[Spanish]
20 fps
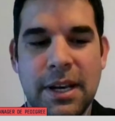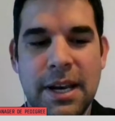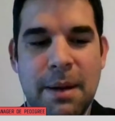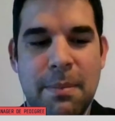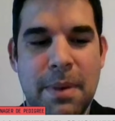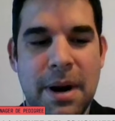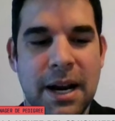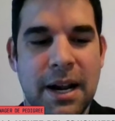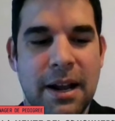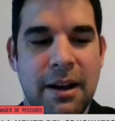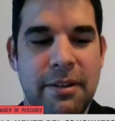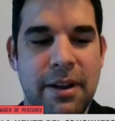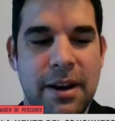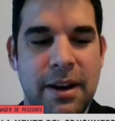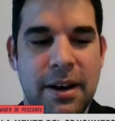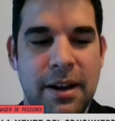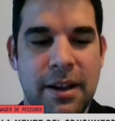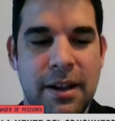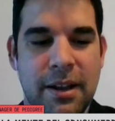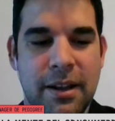la marca
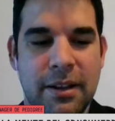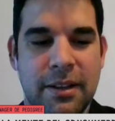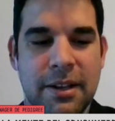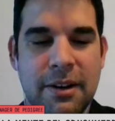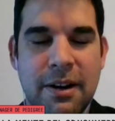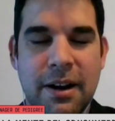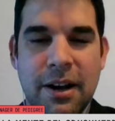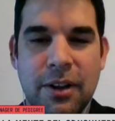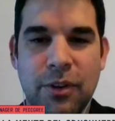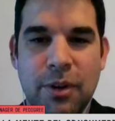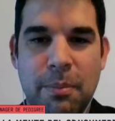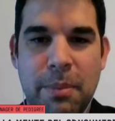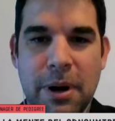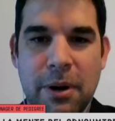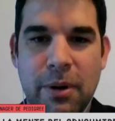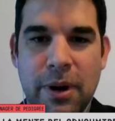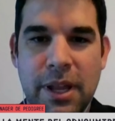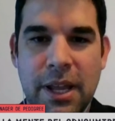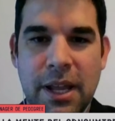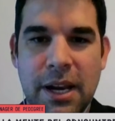viene trabajando en
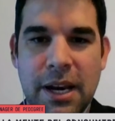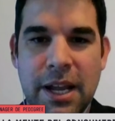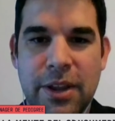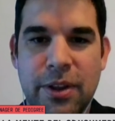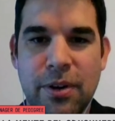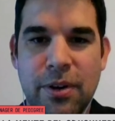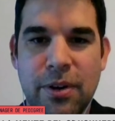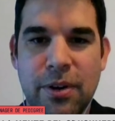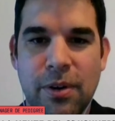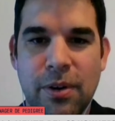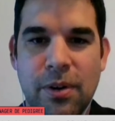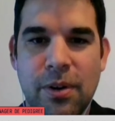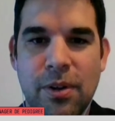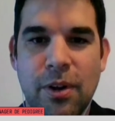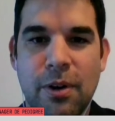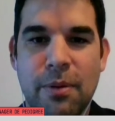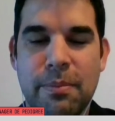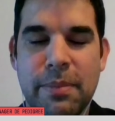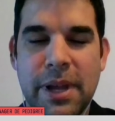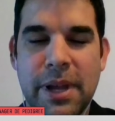Paraguay desde el año
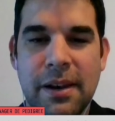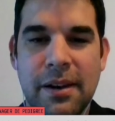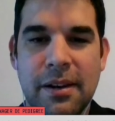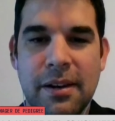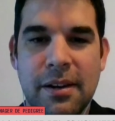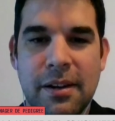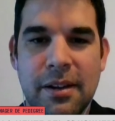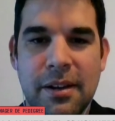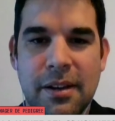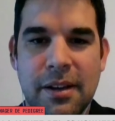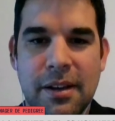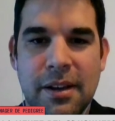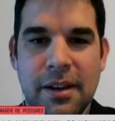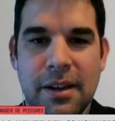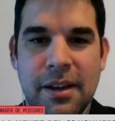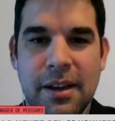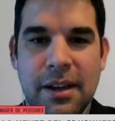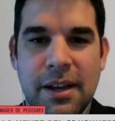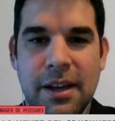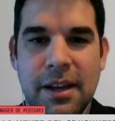2000.
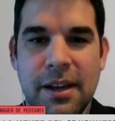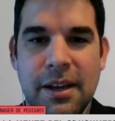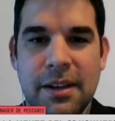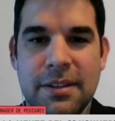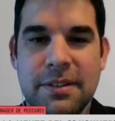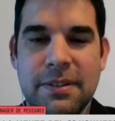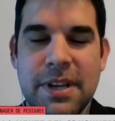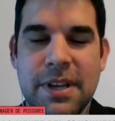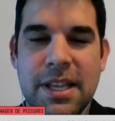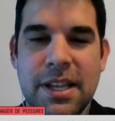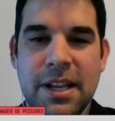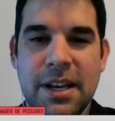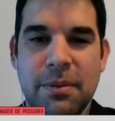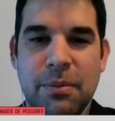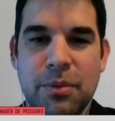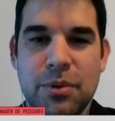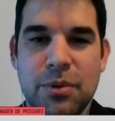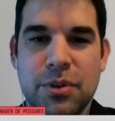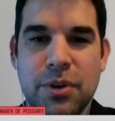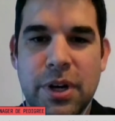Eh, si bien tiene
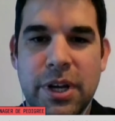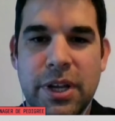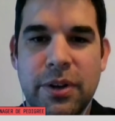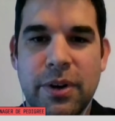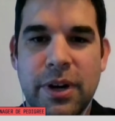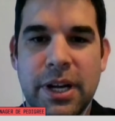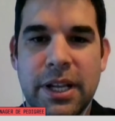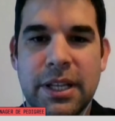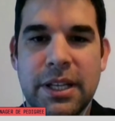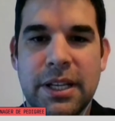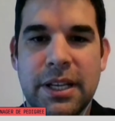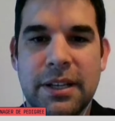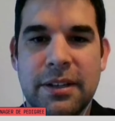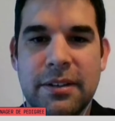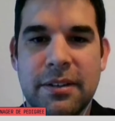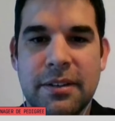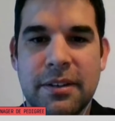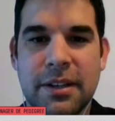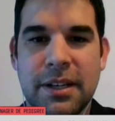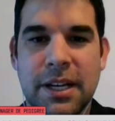muchos años
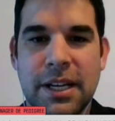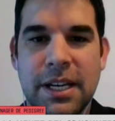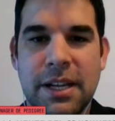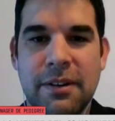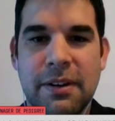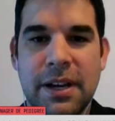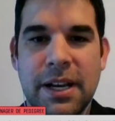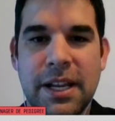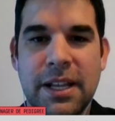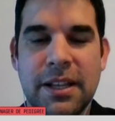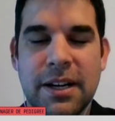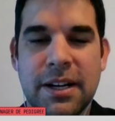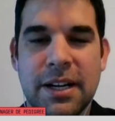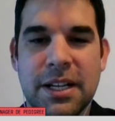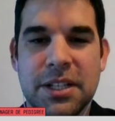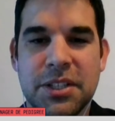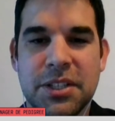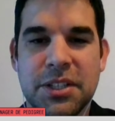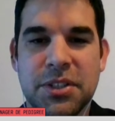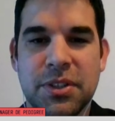antes, a nivel
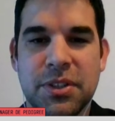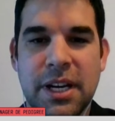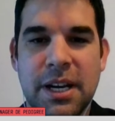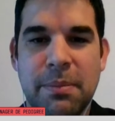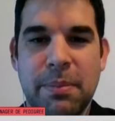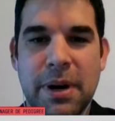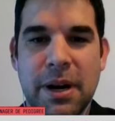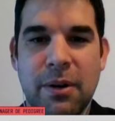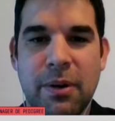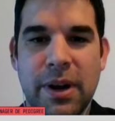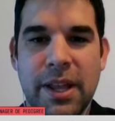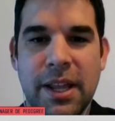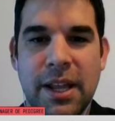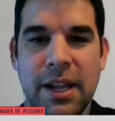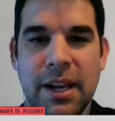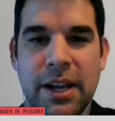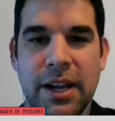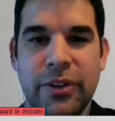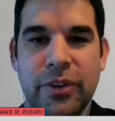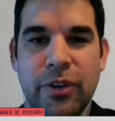internacional en Paraguay desde
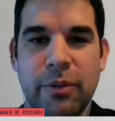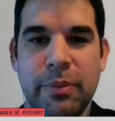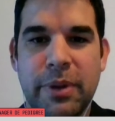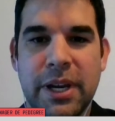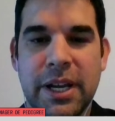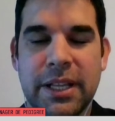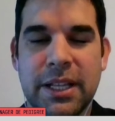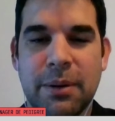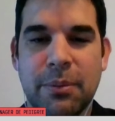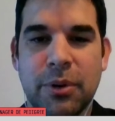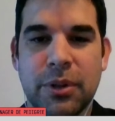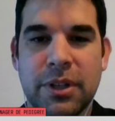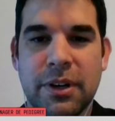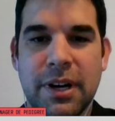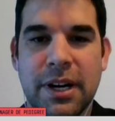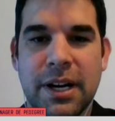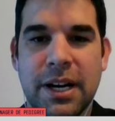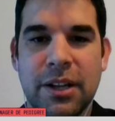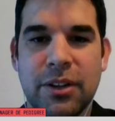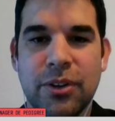el año 2000 estamos
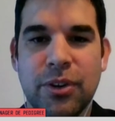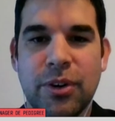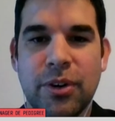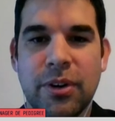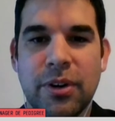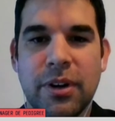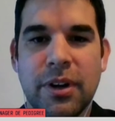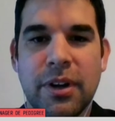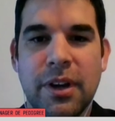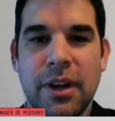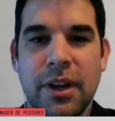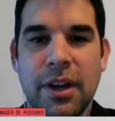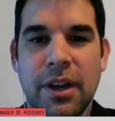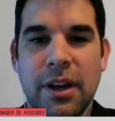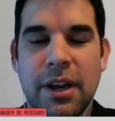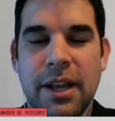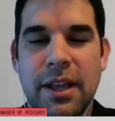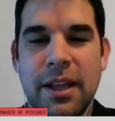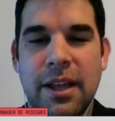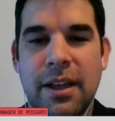trabajando
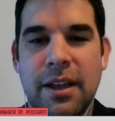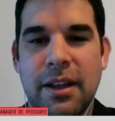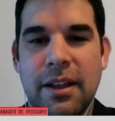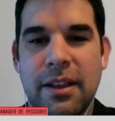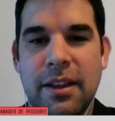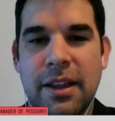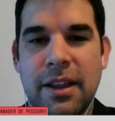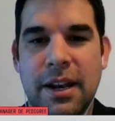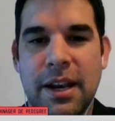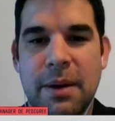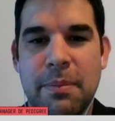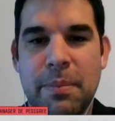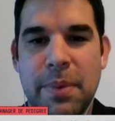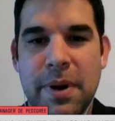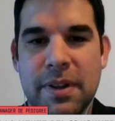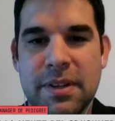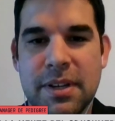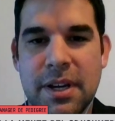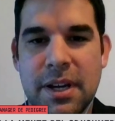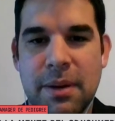eh, desde la
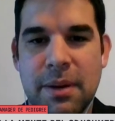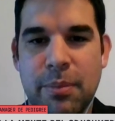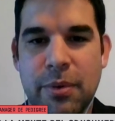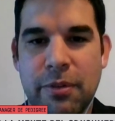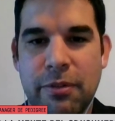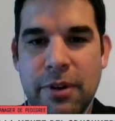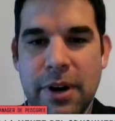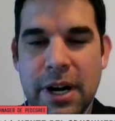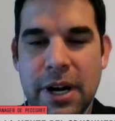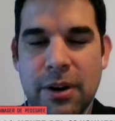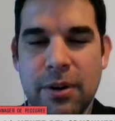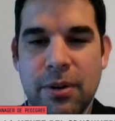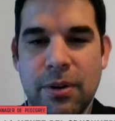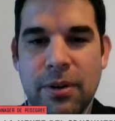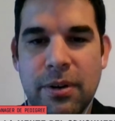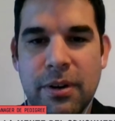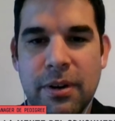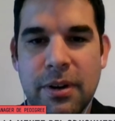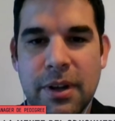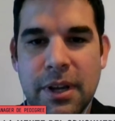empresa de
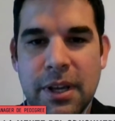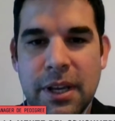Profarco